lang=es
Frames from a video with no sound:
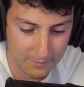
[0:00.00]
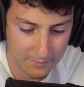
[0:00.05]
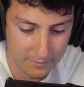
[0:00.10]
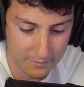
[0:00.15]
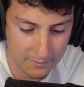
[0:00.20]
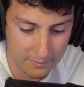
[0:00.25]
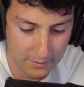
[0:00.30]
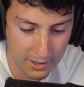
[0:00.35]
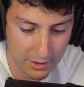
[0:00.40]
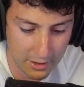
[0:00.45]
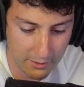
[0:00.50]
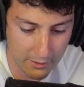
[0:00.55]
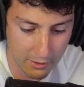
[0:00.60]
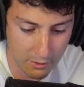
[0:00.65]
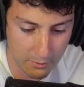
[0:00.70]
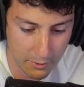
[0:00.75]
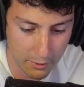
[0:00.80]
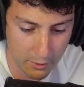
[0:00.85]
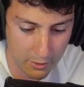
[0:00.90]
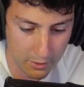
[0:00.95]
Venga, ahora con
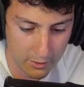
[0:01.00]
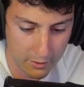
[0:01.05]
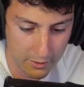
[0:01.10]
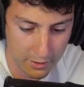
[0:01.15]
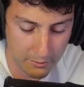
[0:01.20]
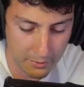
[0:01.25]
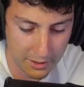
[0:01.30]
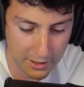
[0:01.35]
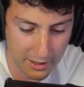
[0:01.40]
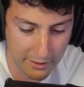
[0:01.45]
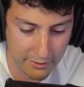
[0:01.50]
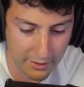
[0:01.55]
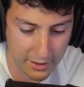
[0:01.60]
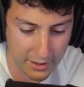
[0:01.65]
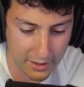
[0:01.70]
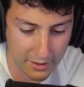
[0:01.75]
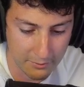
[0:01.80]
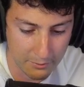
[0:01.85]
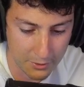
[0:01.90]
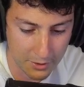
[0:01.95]
Brock. Repite la
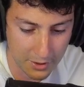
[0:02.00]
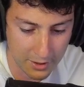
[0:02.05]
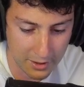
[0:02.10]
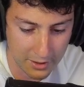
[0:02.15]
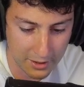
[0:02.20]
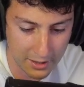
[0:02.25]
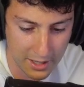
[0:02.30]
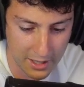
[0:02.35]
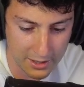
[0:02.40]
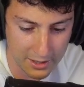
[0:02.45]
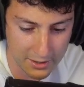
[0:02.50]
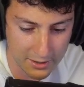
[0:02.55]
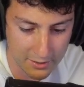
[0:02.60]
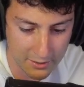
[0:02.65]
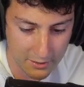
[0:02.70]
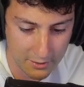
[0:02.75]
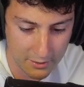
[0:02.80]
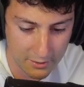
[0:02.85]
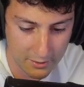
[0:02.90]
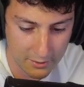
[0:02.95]
hazaña. Ponte ahí detrás.
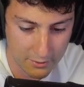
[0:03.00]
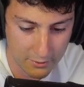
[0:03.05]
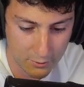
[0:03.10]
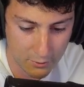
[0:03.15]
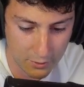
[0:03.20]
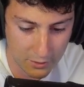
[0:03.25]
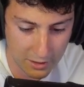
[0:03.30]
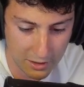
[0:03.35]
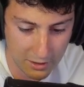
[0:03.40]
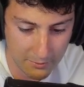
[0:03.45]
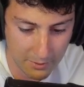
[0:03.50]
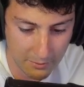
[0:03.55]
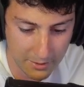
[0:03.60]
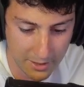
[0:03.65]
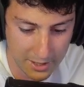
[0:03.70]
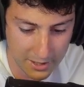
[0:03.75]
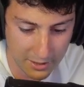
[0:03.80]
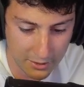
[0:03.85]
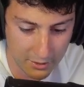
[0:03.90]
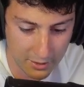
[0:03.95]
Ulti de
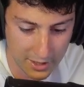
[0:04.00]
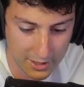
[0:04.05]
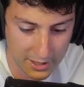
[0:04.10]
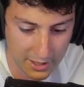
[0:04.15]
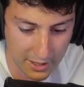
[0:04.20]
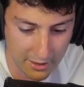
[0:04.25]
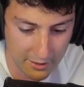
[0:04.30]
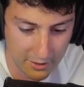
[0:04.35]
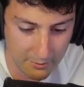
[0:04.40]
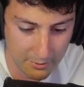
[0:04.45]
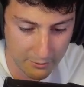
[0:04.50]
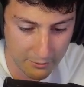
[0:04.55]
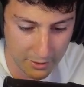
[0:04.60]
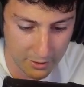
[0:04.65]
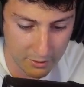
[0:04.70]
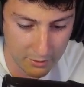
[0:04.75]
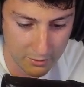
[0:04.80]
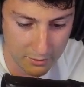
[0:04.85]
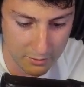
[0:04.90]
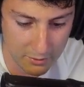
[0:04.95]
primeras, que no le das a nadie.
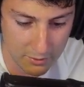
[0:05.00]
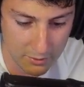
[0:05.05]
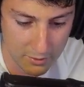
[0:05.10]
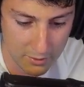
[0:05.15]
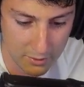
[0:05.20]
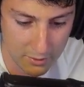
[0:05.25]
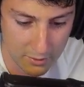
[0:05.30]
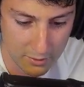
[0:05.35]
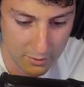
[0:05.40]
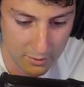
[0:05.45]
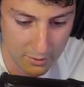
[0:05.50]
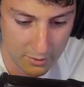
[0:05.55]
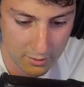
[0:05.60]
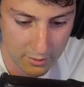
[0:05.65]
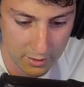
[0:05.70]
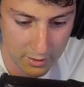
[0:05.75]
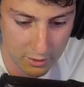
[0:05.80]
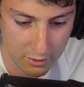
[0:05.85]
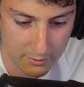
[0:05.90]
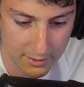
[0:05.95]
Perfecto.
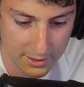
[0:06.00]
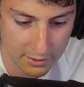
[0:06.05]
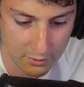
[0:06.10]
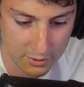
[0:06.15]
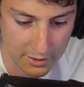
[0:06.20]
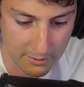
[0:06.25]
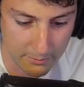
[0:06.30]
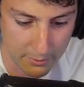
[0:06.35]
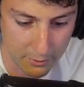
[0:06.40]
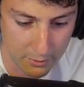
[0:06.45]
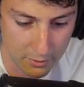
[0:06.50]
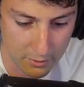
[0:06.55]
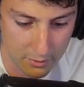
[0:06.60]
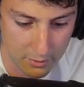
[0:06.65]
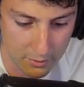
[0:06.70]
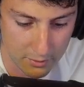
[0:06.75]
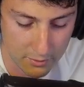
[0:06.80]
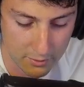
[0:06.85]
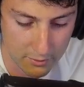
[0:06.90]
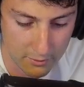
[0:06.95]
Y los básicos tampoco.
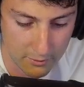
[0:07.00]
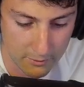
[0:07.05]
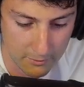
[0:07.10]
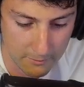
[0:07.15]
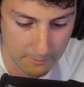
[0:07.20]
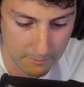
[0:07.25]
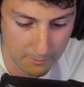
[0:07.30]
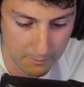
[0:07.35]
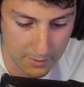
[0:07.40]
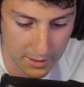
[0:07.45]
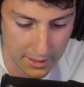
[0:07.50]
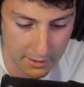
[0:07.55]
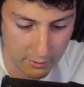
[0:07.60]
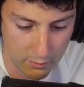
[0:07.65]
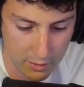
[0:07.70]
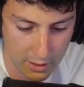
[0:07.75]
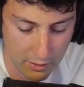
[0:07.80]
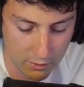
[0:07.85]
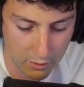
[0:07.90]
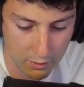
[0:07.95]
Vale, ahí
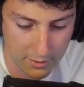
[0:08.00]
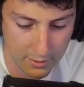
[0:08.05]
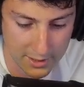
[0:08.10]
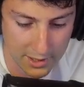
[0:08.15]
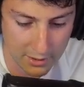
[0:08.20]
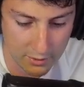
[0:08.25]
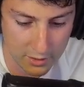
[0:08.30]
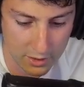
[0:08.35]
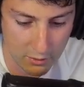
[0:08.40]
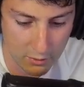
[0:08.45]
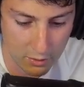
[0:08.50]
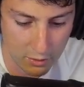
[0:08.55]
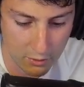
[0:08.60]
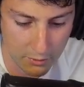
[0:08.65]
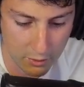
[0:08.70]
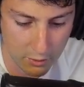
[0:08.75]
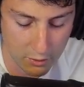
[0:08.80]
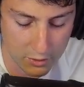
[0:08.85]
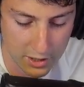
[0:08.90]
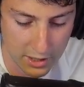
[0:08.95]
cuidado con los básicos, que cuando
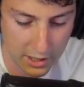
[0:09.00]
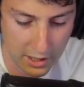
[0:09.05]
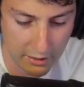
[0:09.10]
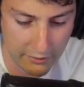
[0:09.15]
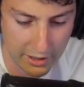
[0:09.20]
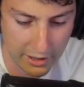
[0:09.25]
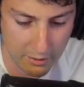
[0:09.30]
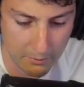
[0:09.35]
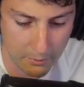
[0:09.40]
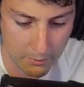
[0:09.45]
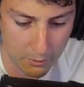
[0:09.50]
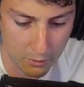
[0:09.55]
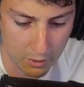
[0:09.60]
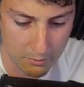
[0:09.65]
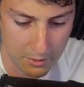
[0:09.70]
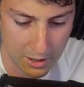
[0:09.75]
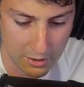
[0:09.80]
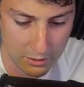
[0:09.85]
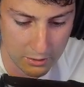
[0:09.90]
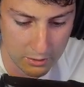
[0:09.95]
Brock los encadena da un poco de
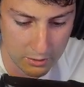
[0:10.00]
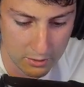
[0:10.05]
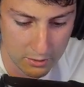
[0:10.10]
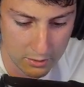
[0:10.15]
miedo.